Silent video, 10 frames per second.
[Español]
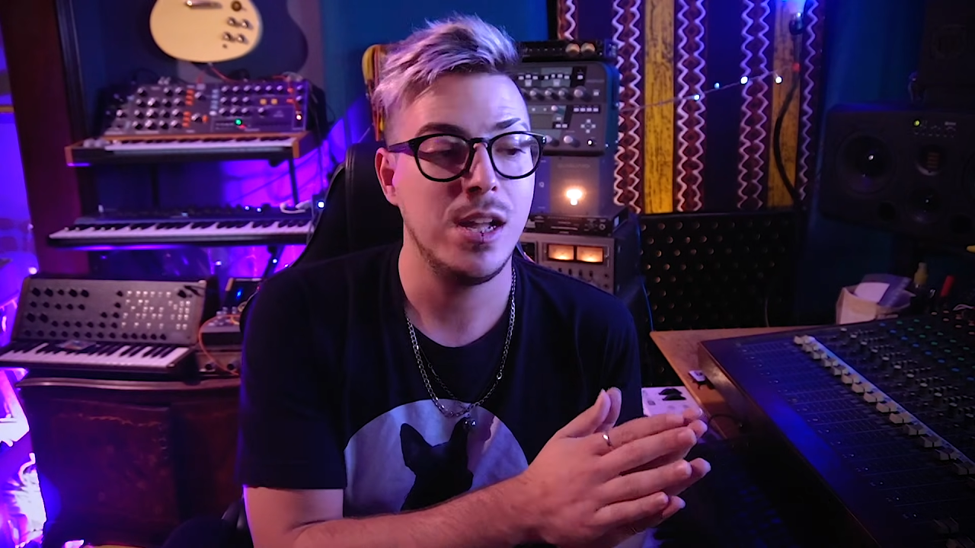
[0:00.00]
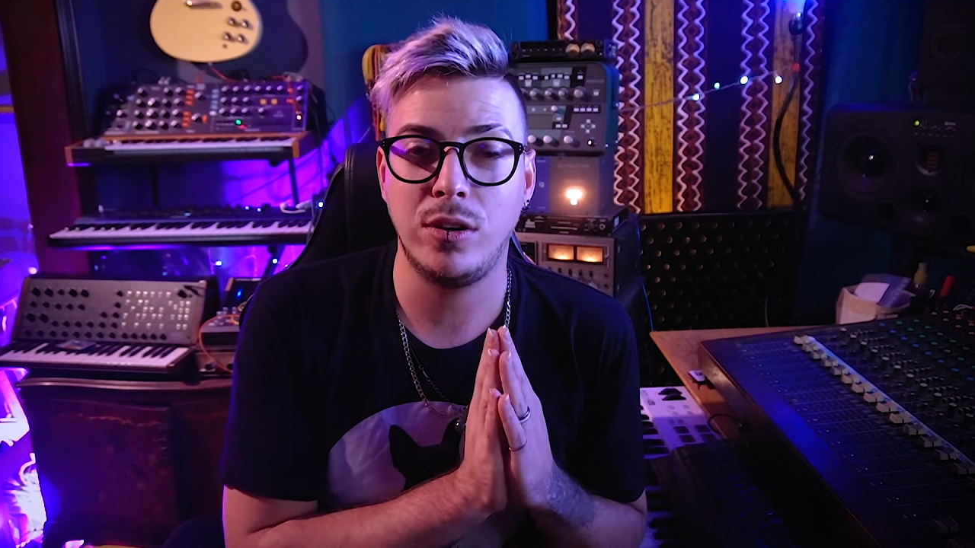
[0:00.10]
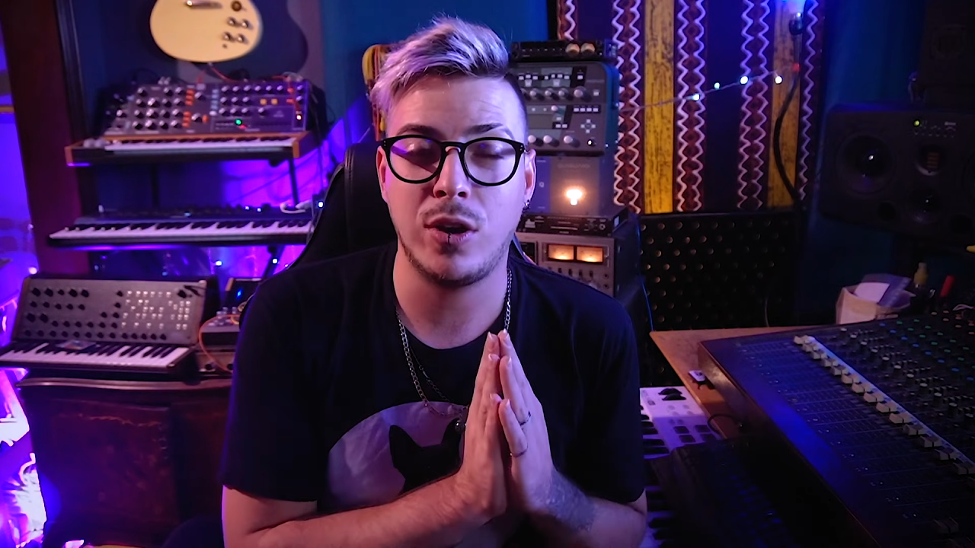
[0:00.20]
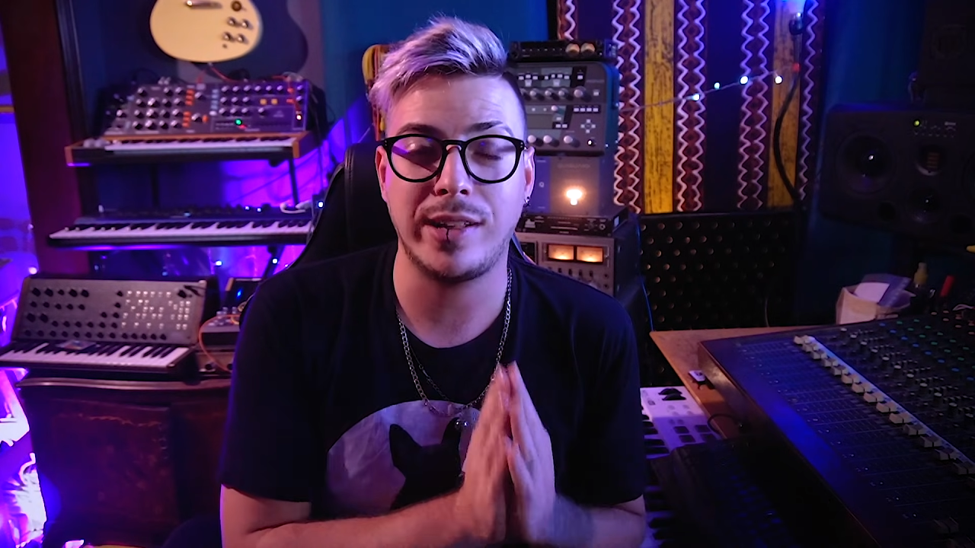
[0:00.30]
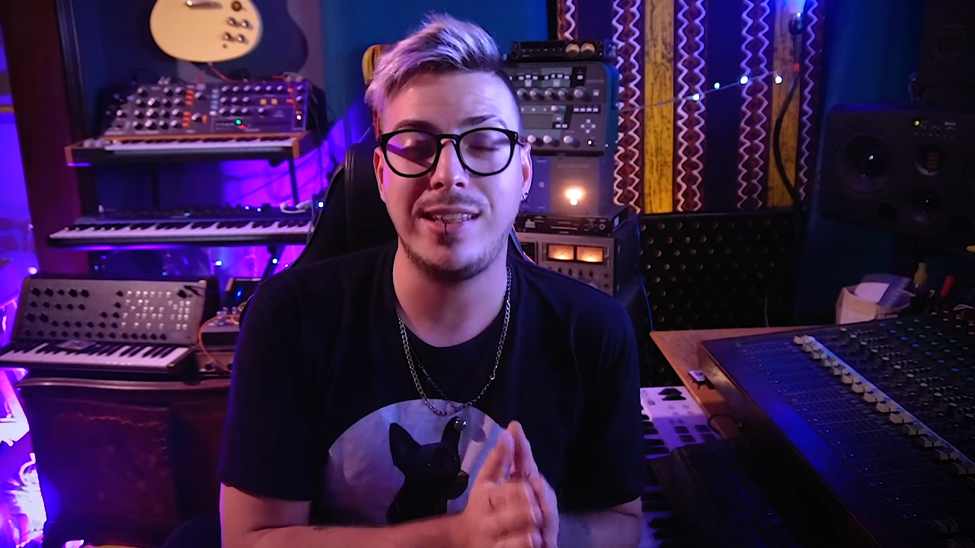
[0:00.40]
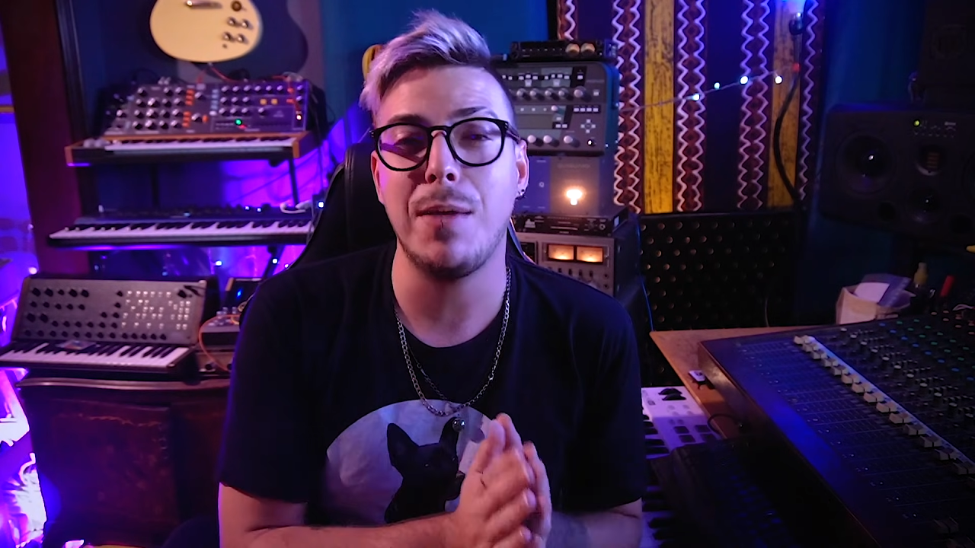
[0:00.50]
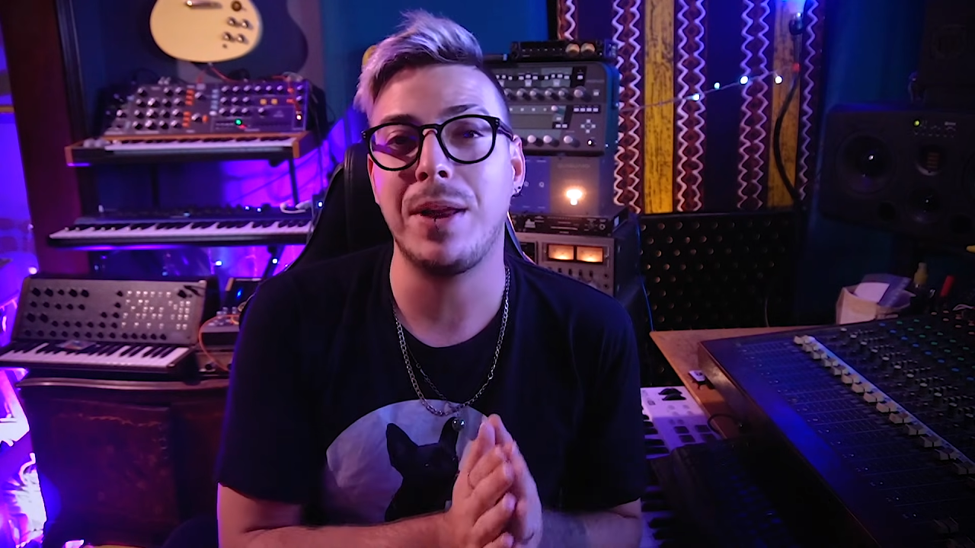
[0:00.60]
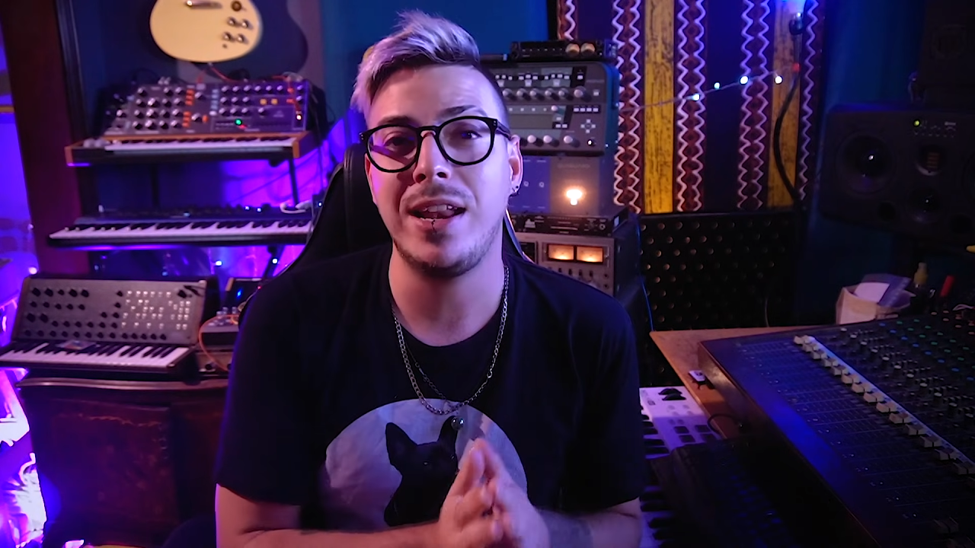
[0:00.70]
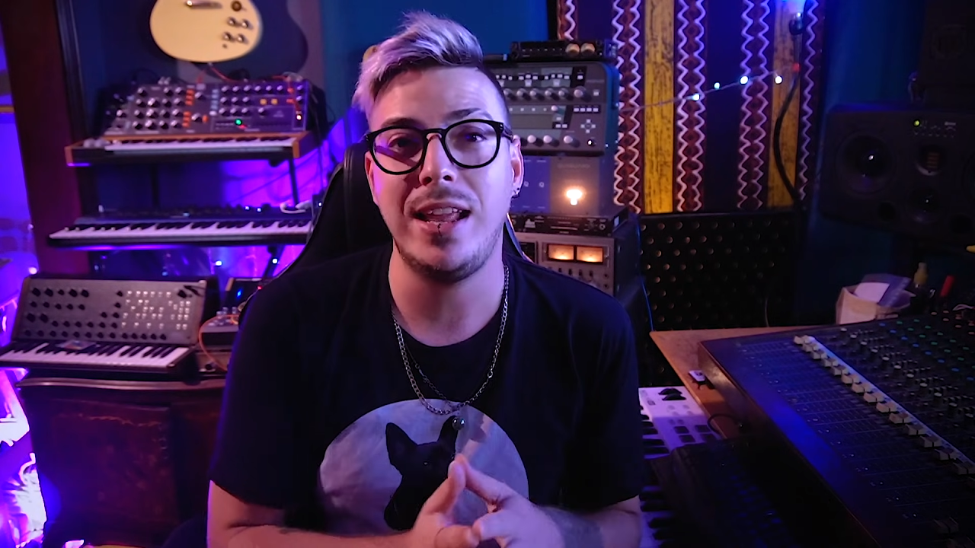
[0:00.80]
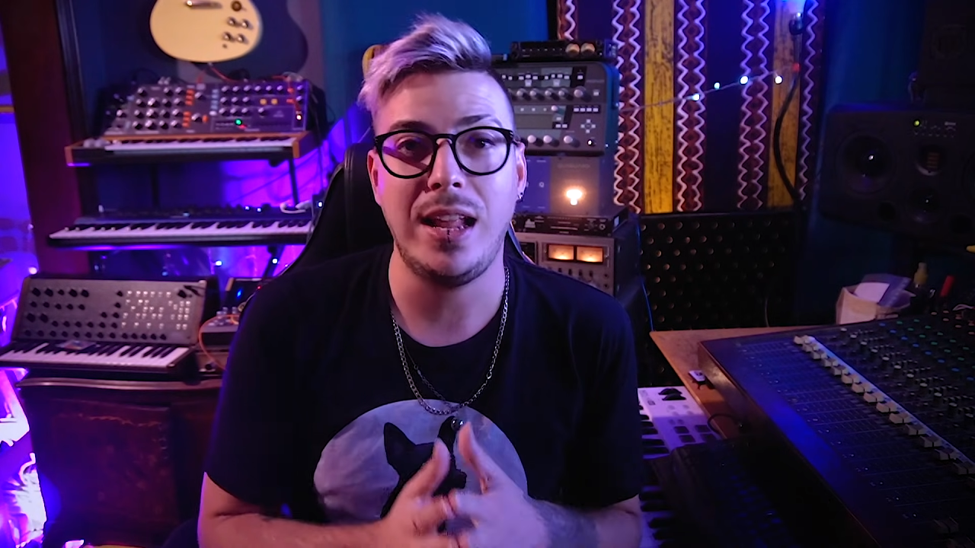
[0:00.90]
Lo que sí
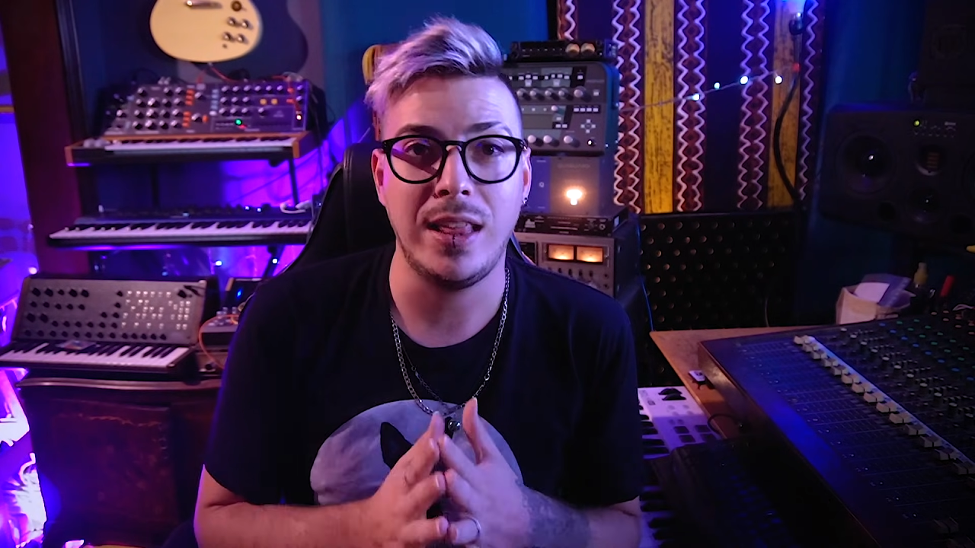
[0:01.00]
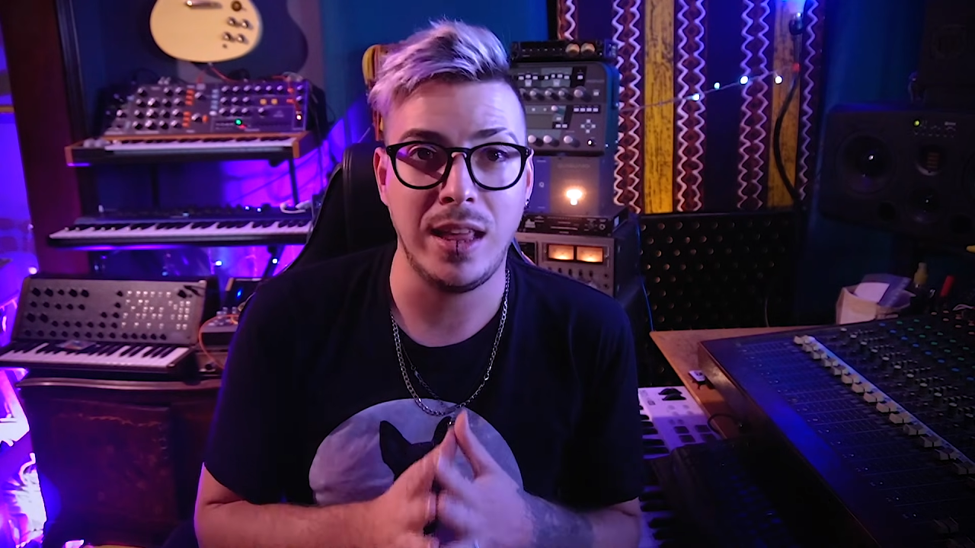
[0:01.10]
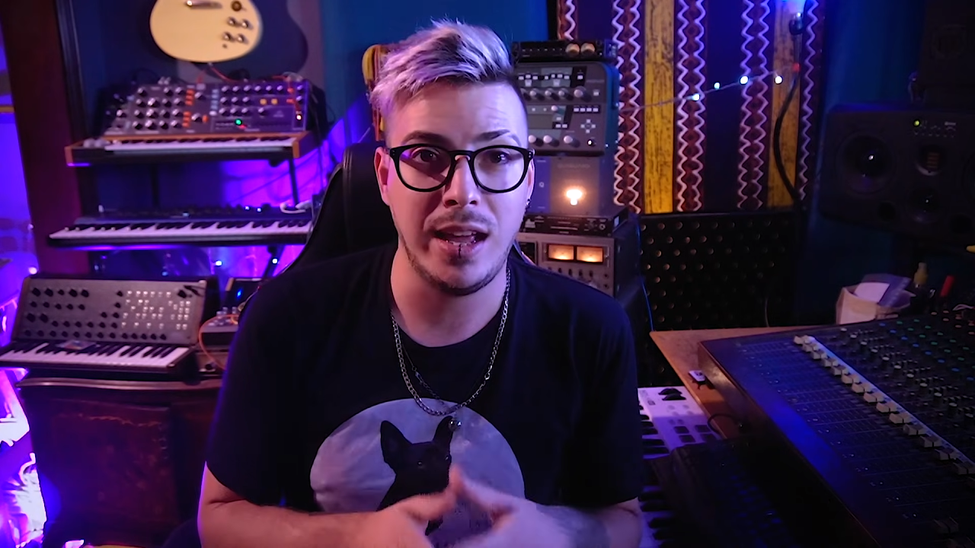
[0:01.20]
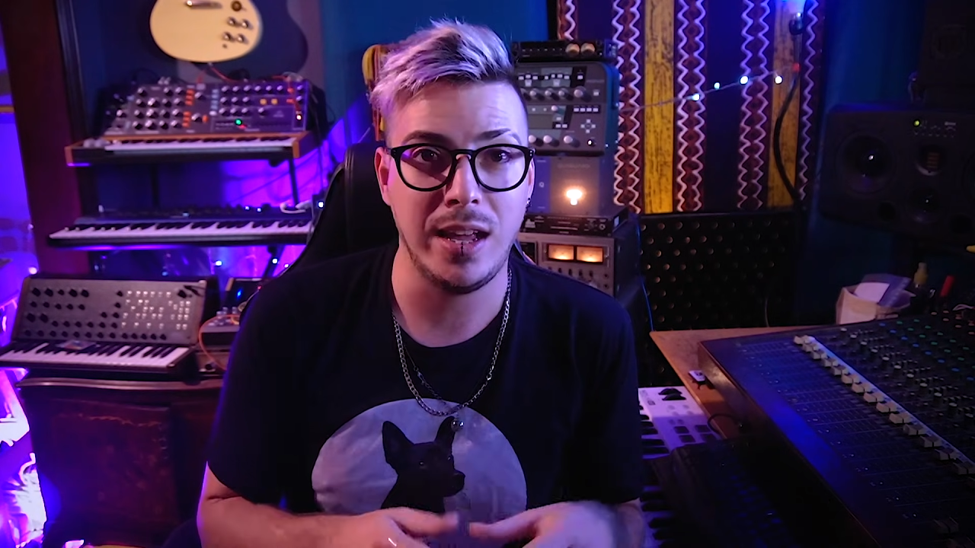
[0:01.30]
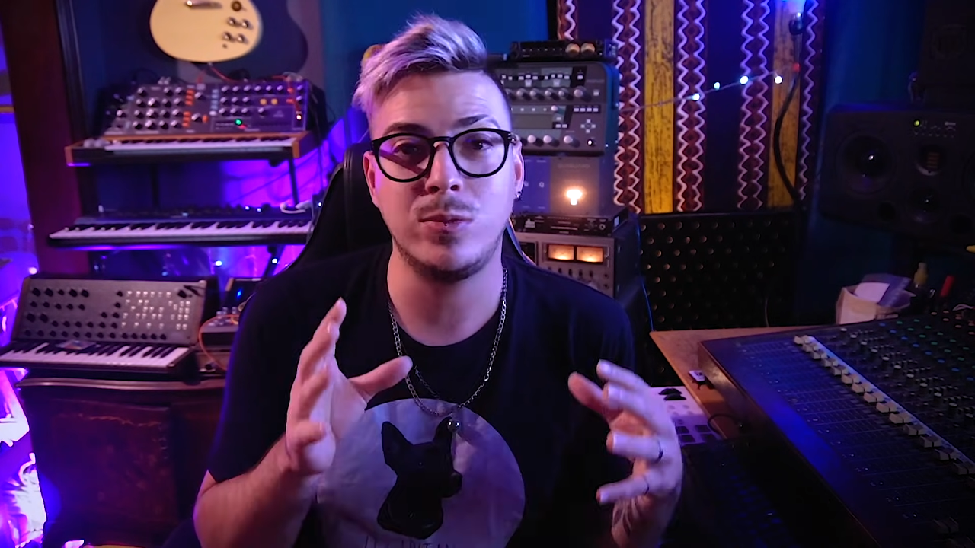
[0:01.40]
aprendí de